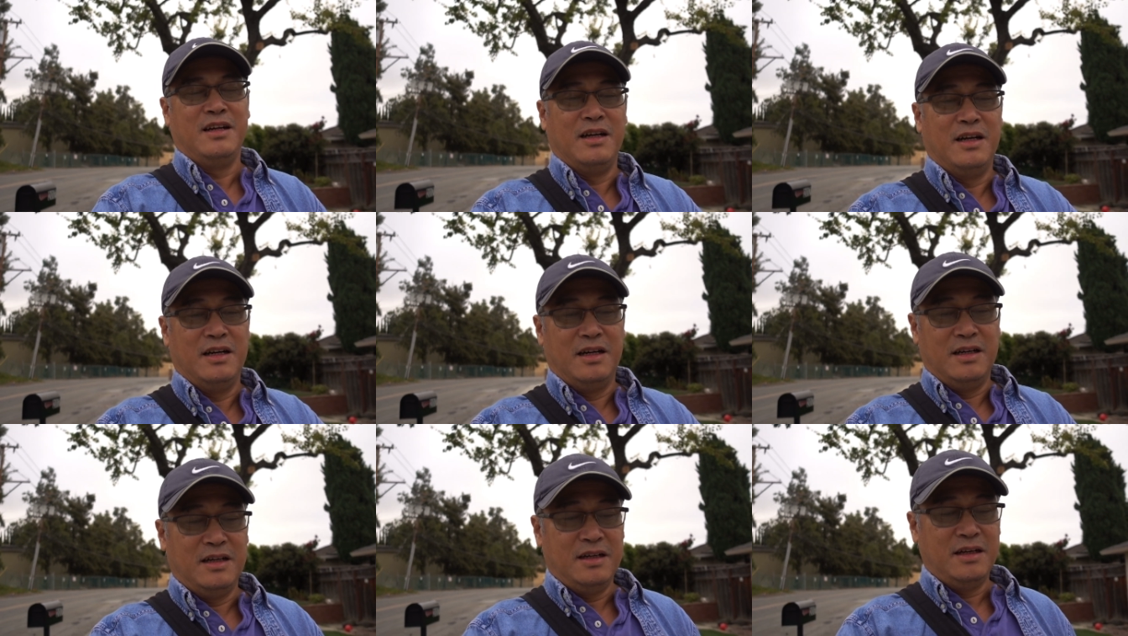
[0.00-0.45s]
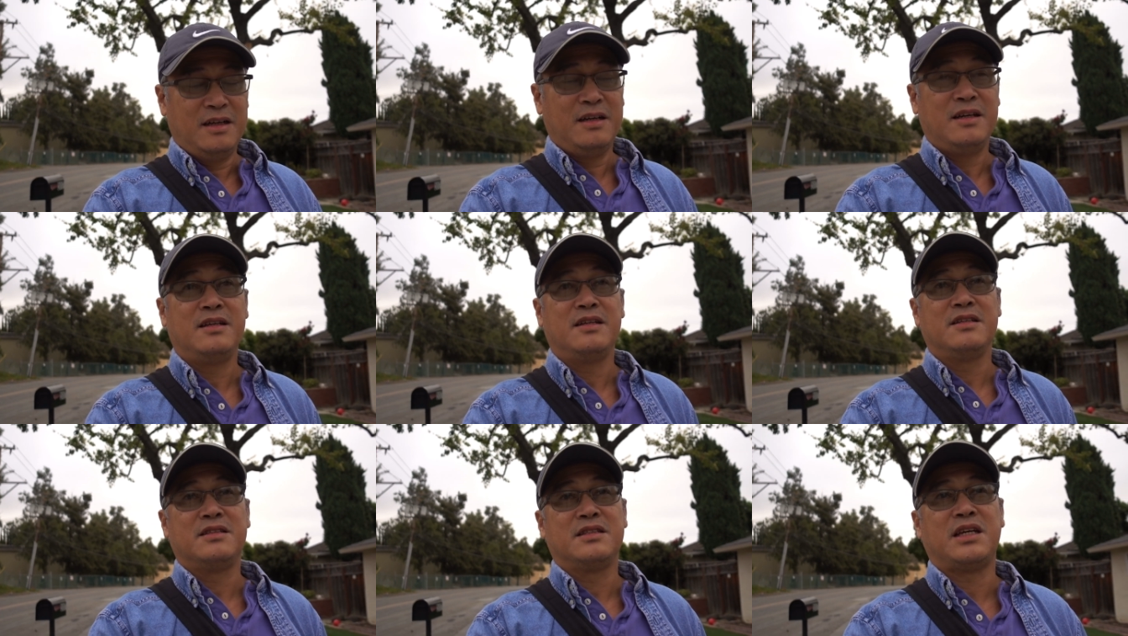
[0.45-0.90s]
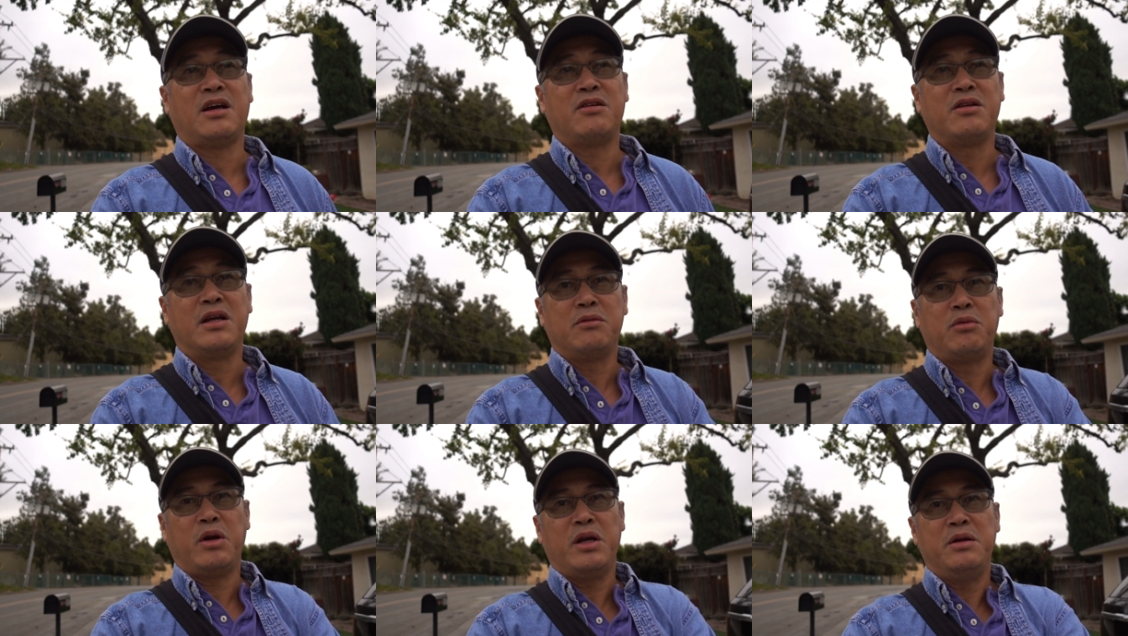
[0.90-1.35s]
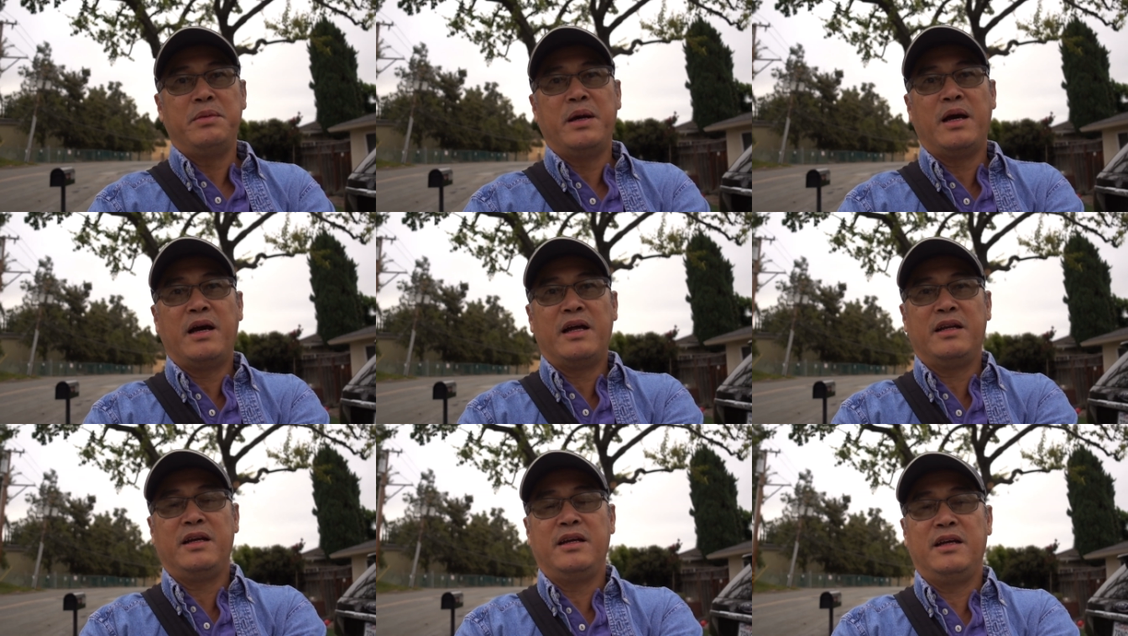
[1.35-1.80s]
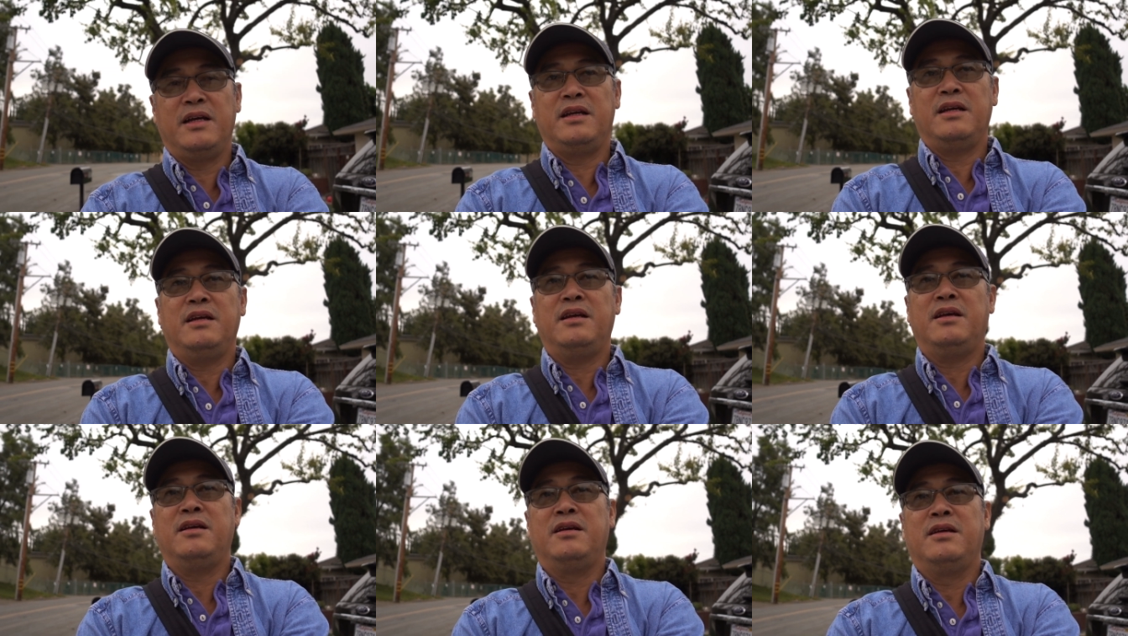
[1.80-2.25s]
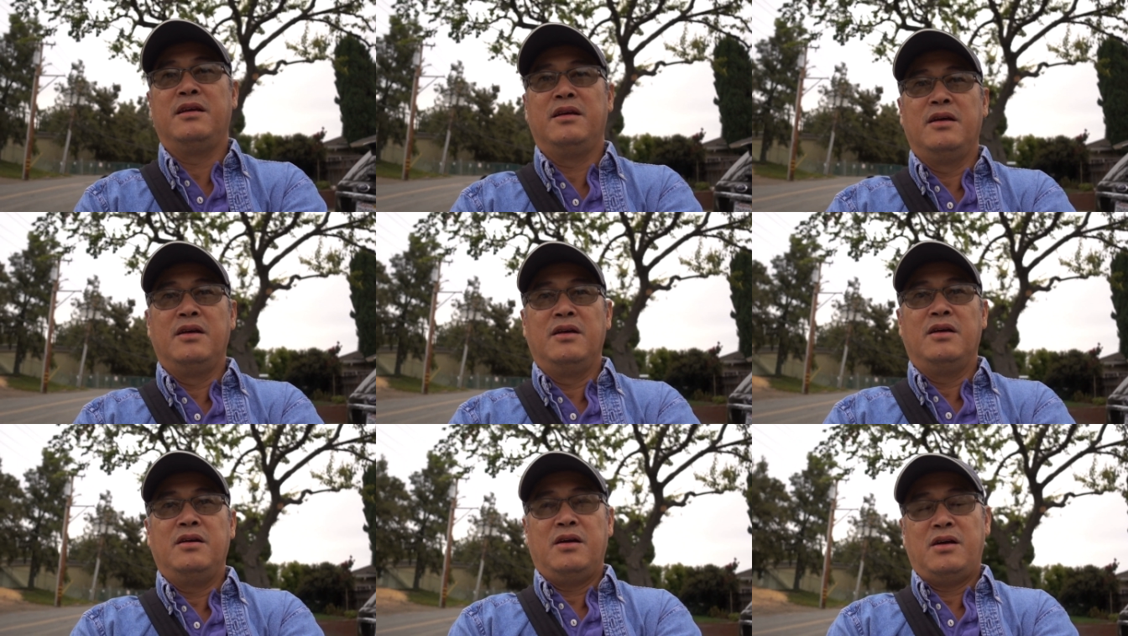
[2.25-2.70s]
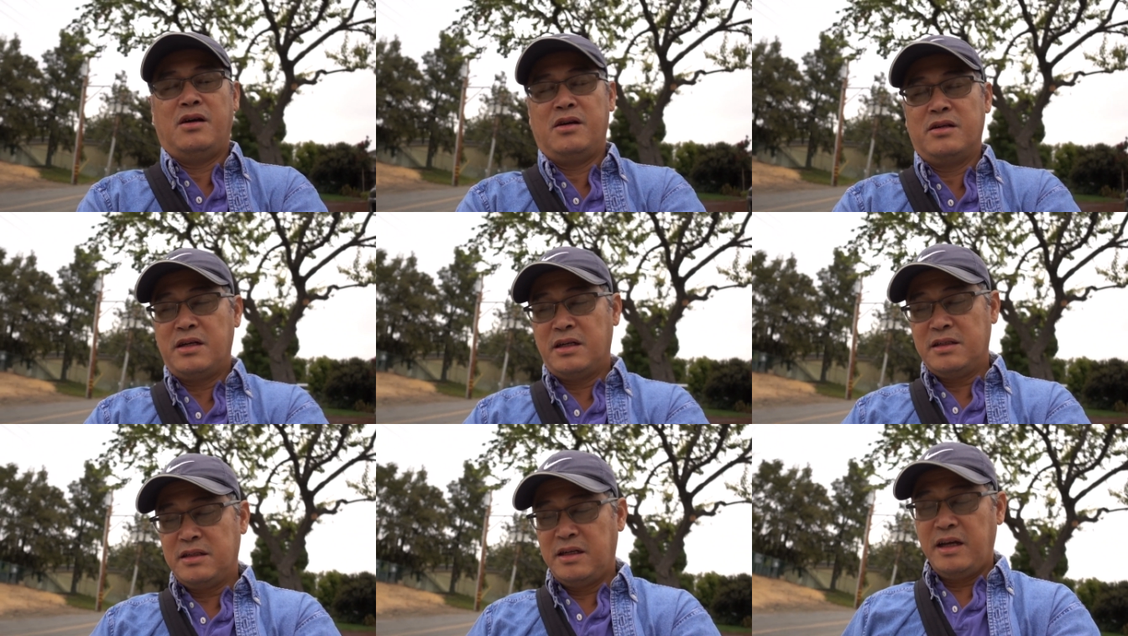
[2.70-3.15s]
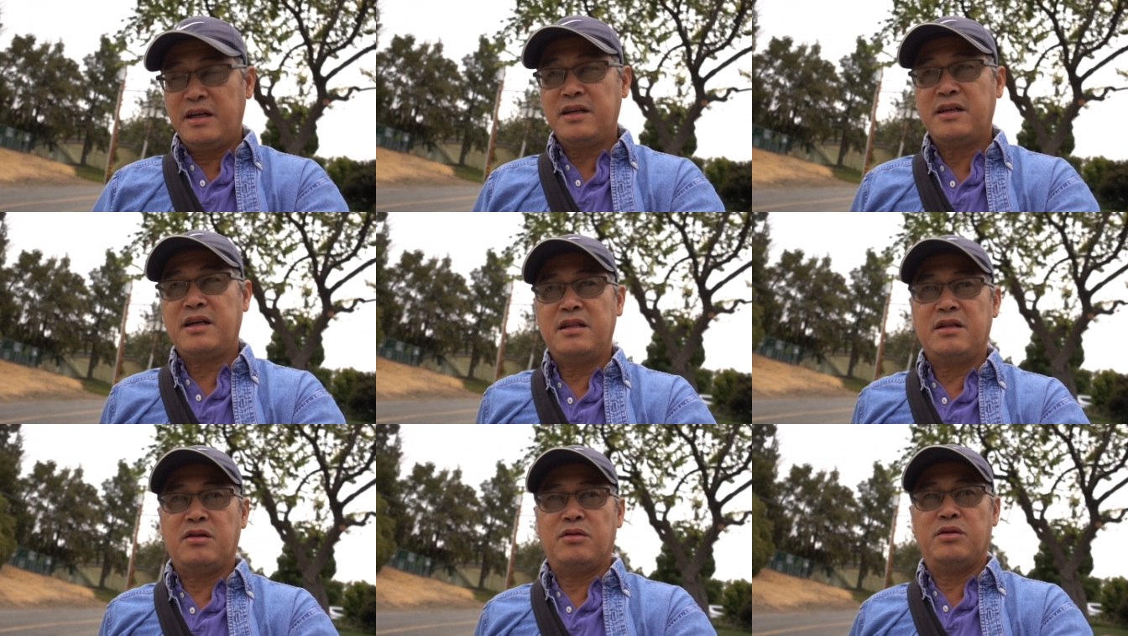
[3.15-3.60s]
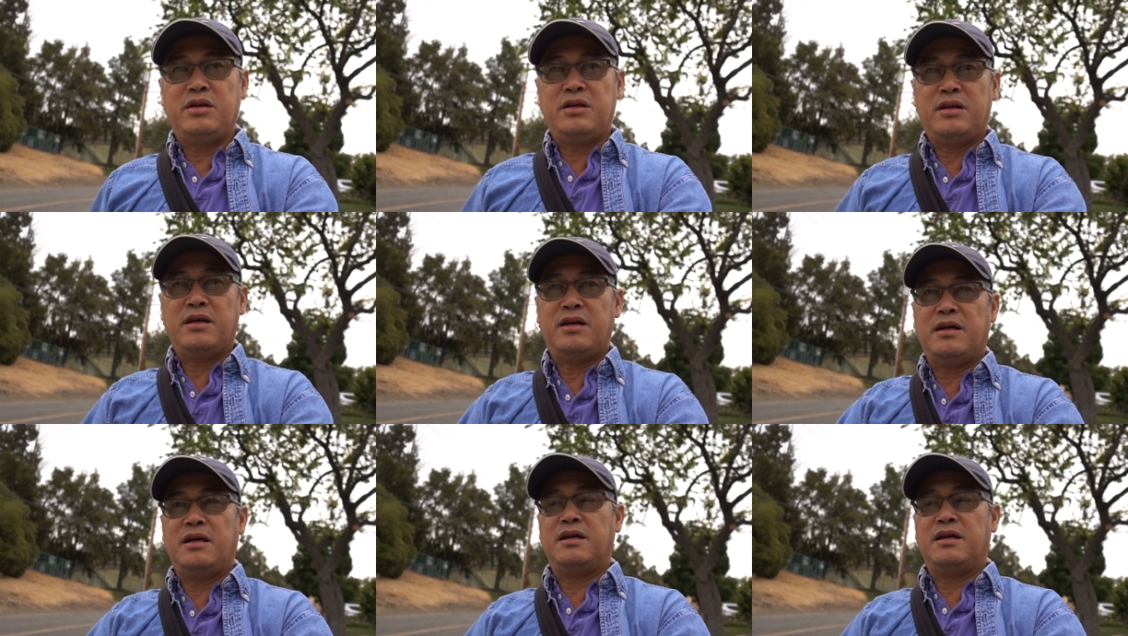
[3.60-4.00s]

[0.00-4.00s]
à, Saudi Arabia thì họ rất ghét cái tụi